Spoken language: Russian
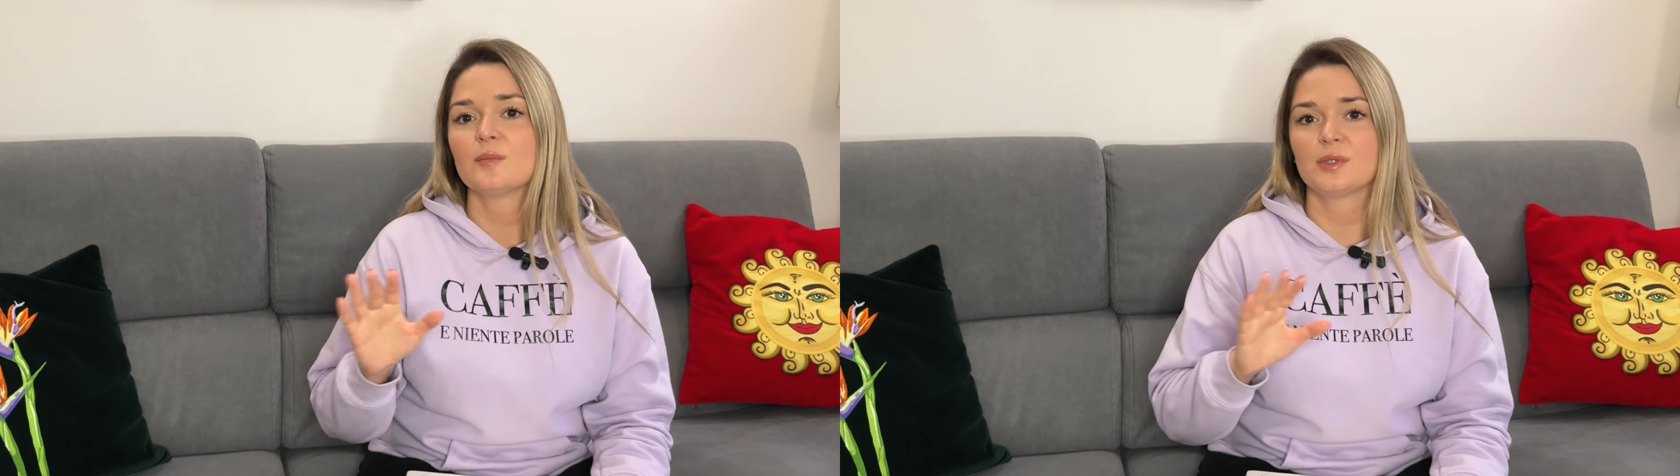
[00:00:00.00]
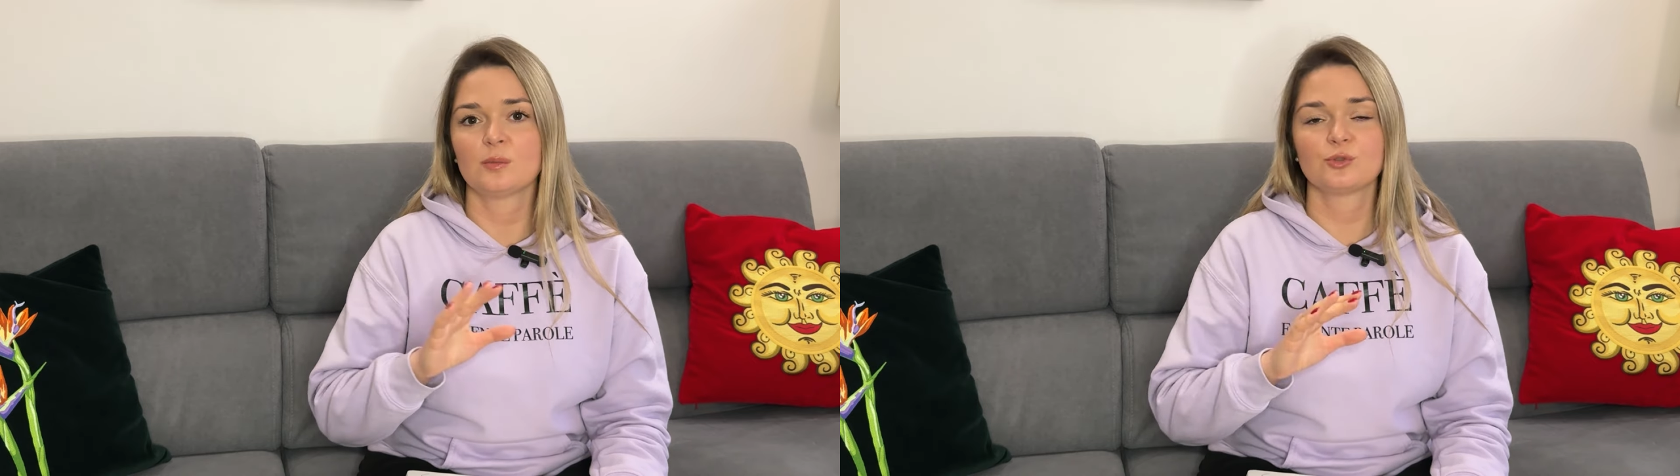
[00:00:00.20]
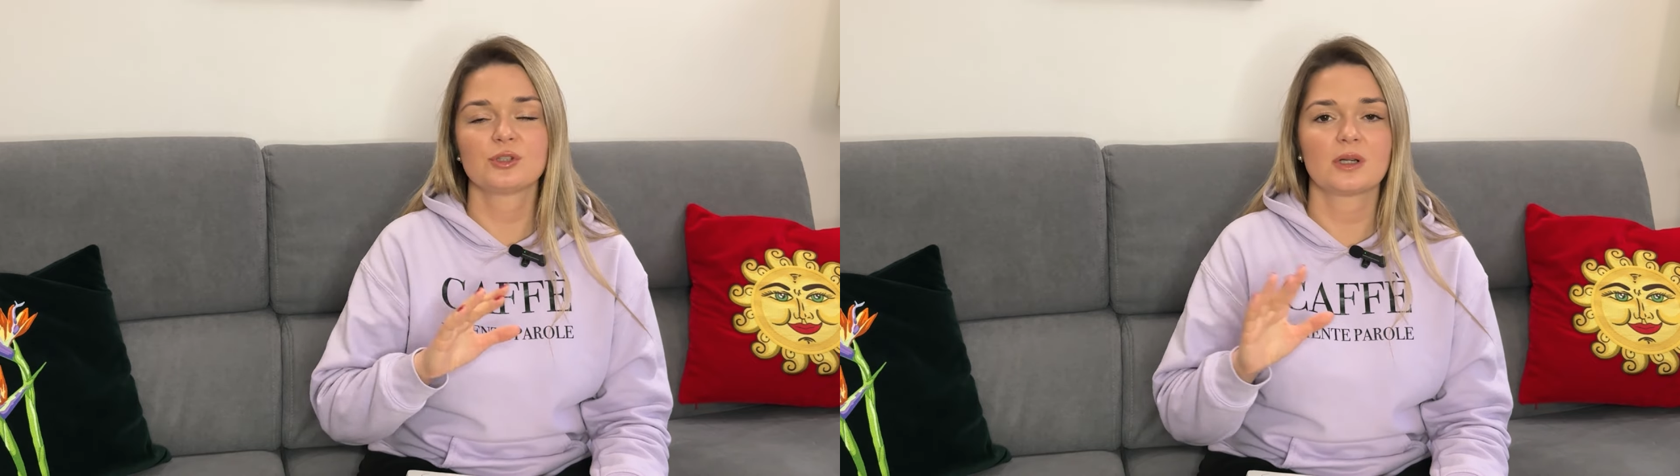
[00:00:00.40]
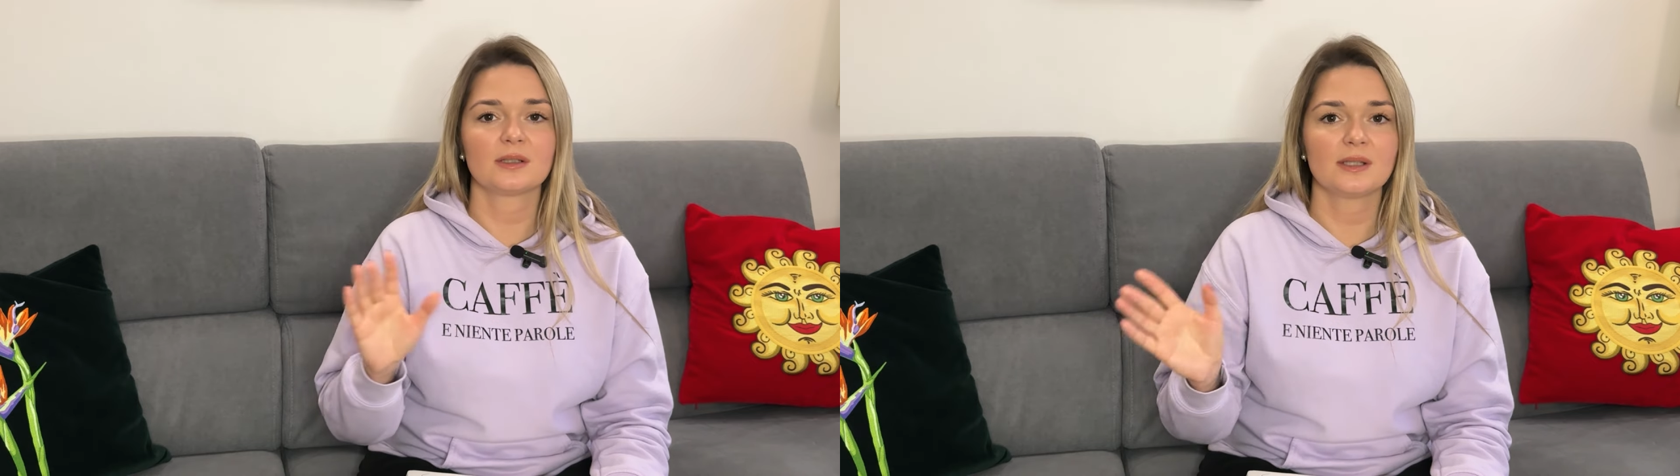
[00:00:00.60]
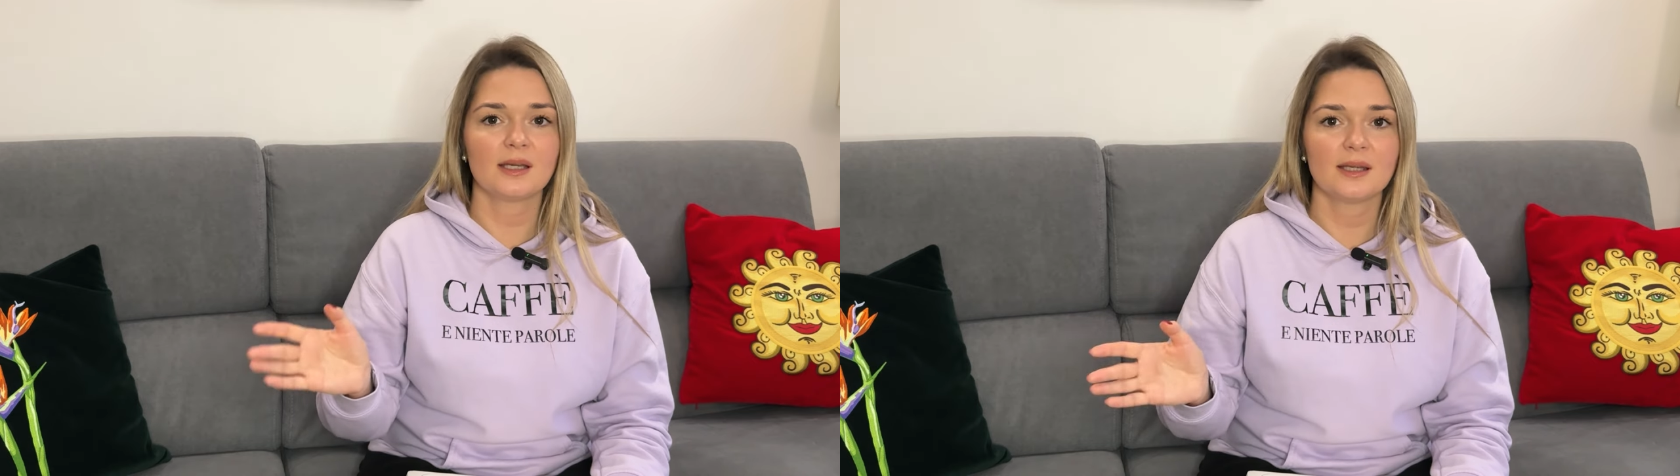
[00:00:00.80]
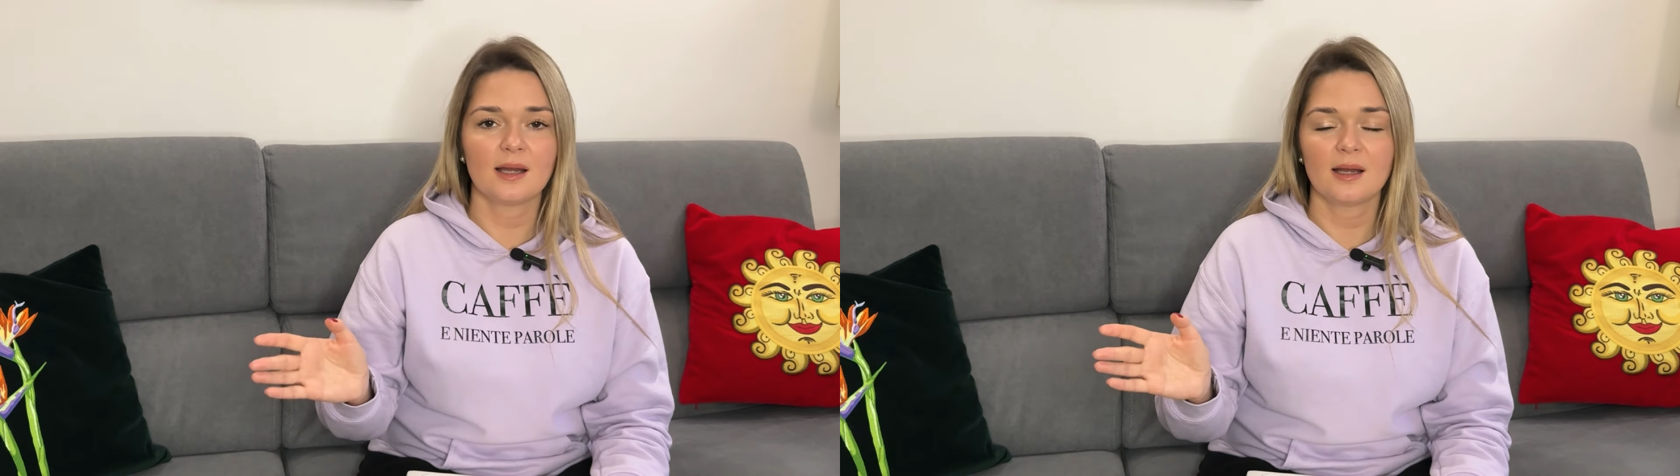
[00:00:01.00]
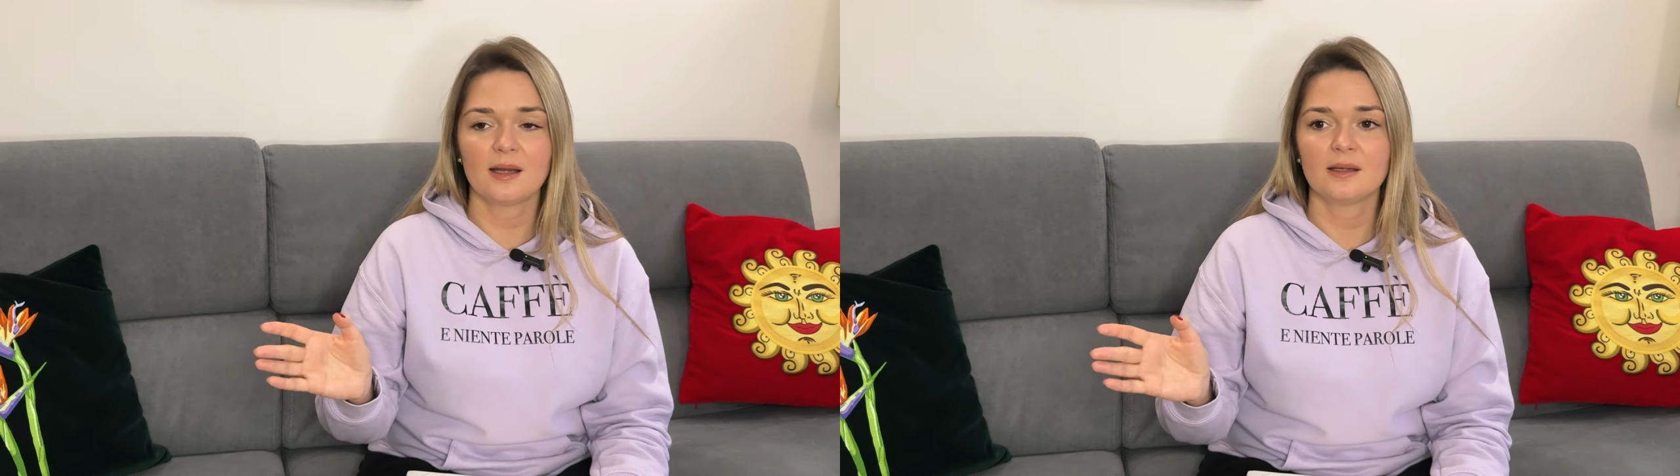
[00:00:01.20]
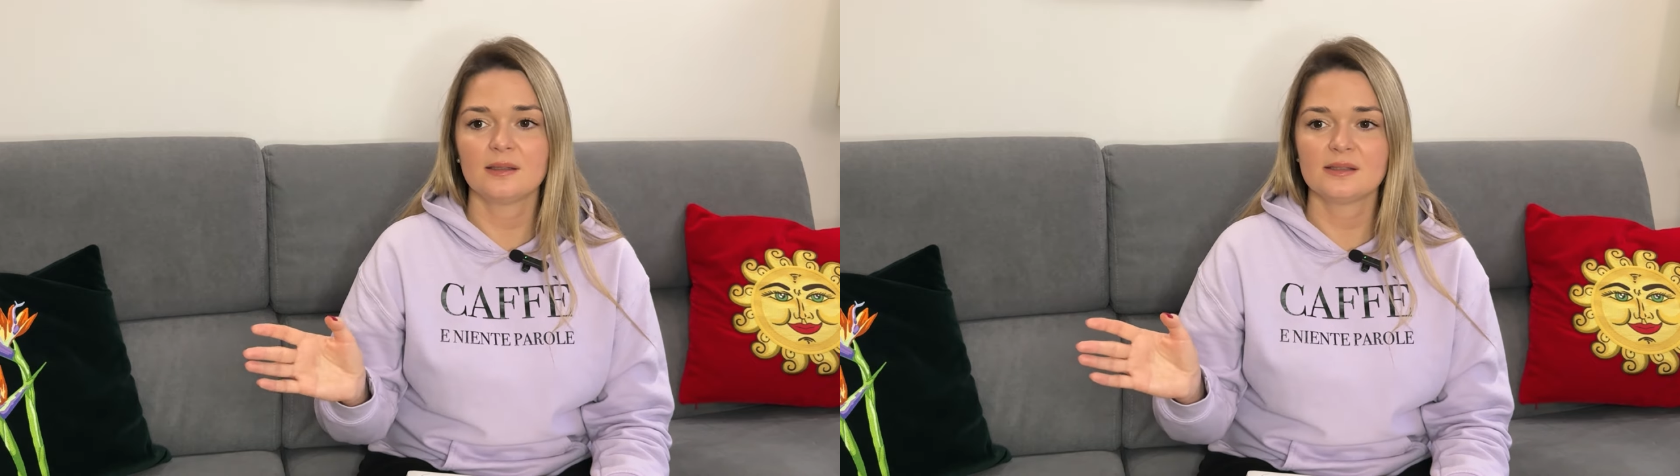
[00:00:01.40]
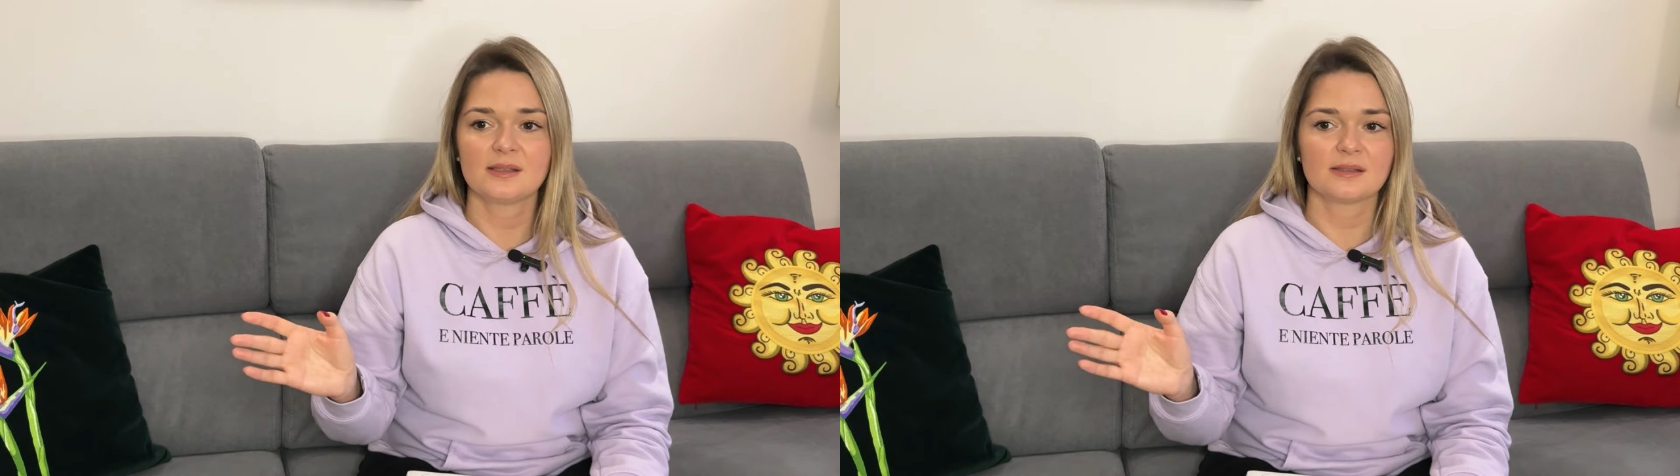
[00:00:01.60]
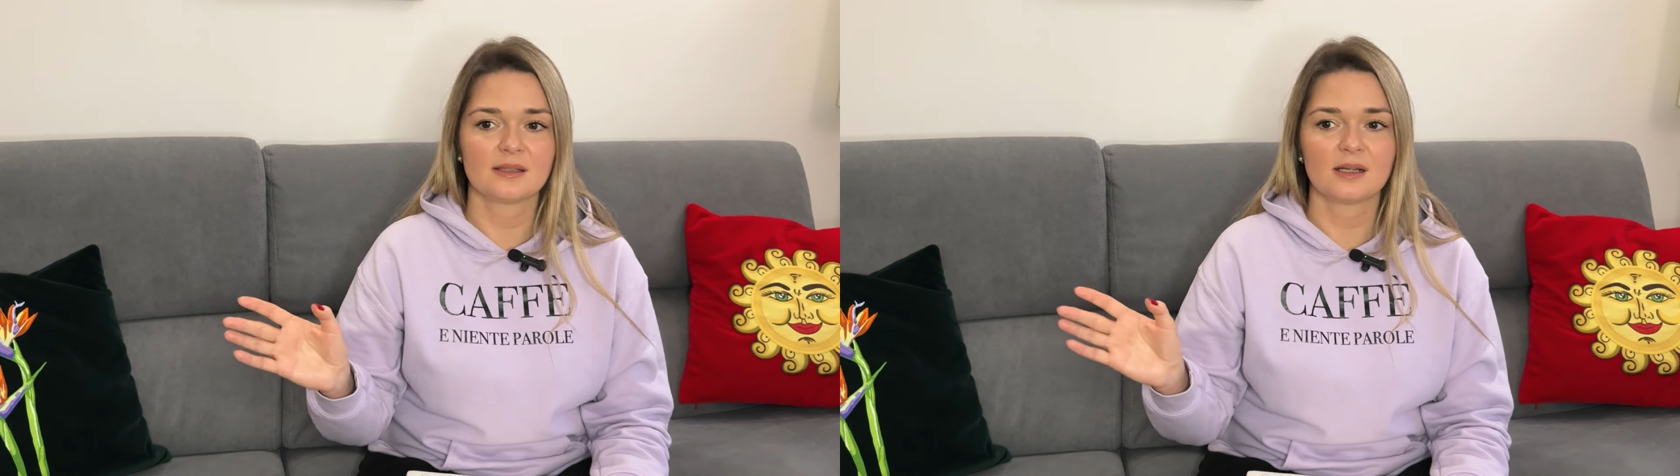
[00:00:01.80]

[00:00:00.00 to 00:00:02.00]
потому что когда я, естественно,